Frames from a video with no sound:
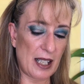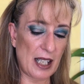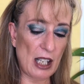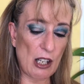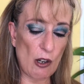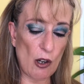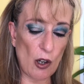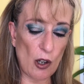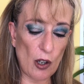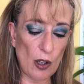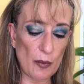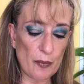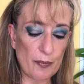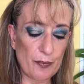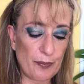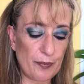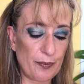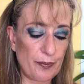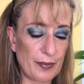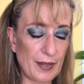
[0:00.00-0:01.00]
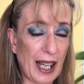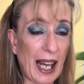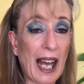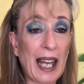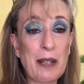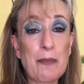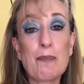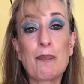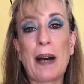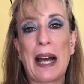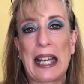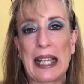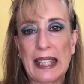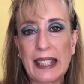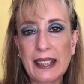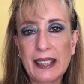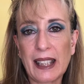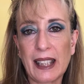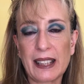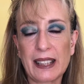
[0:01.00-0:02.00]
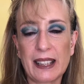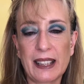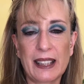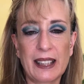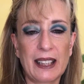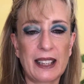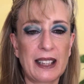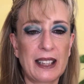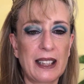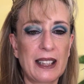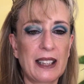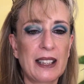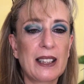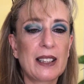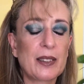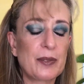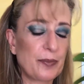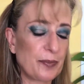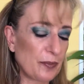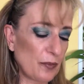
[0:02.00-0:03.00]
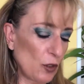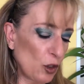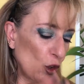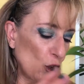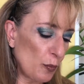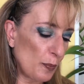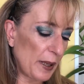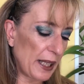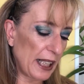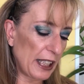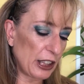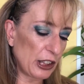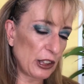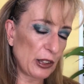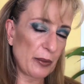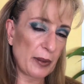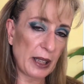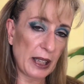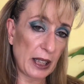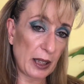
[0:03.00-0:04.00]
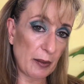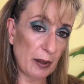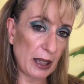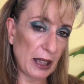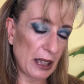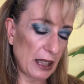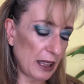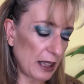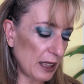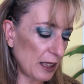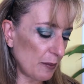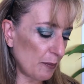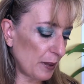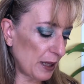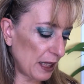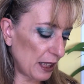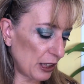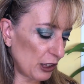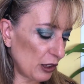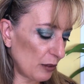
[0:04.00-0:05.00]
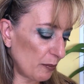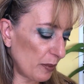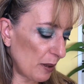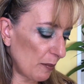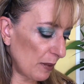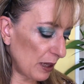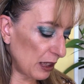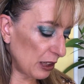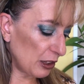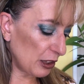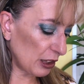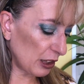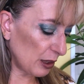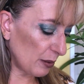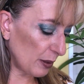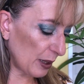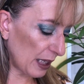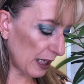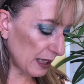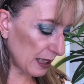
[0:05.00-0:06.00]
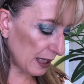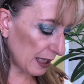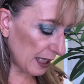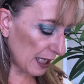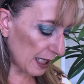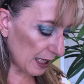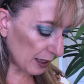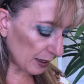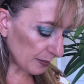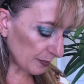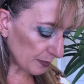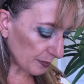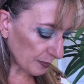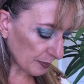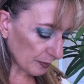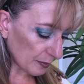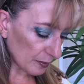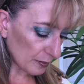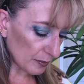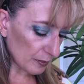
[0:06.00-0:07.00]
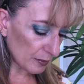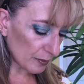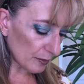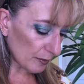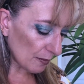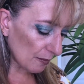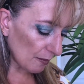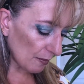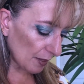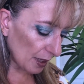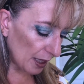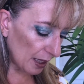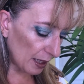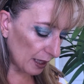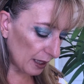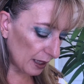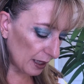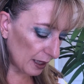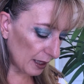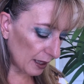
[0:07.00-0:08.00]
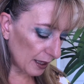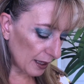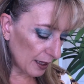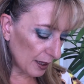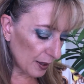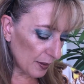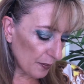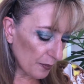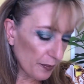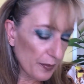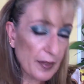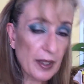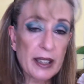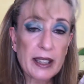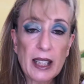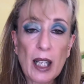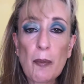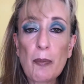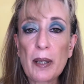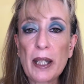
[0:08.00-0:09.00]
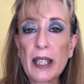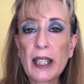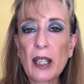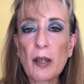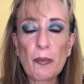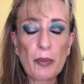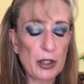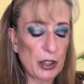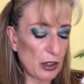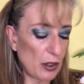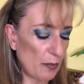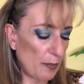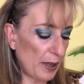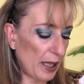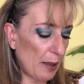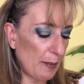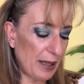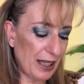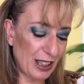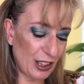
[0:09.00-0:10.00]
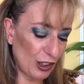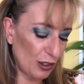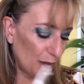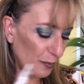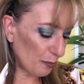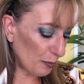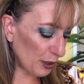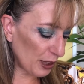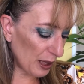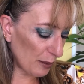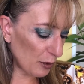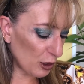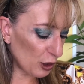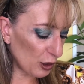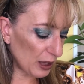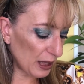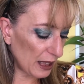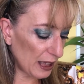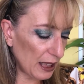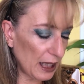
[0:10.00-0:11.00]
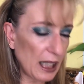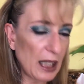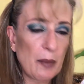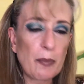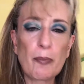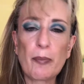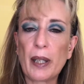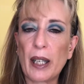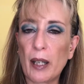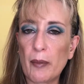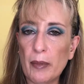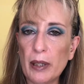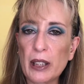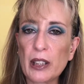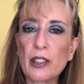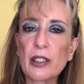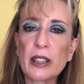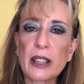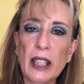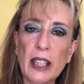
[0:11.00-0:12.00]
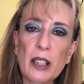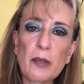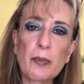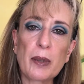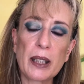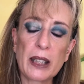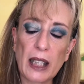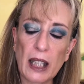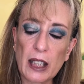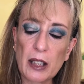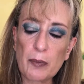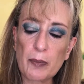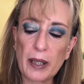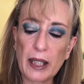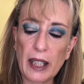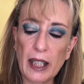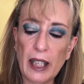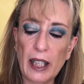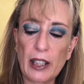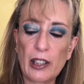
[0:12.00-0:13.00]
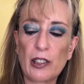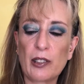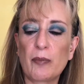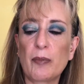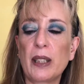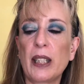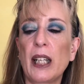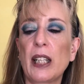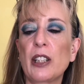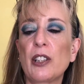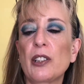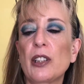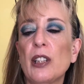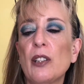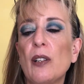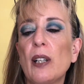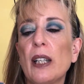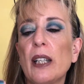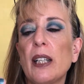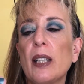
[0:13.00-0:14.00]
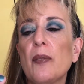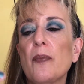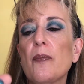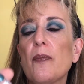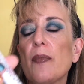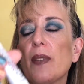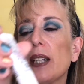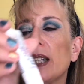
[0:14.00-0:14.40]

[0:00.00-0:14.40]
y luego mm, hay paletas, es decir, tú para estos brilli brillis, para estos pigmentos que os voy a enseñar, eh, se aplican pues con pegamento. Podemos utilizar pegamentos que hay especiales para ellos. Mirad, yo tengo aquí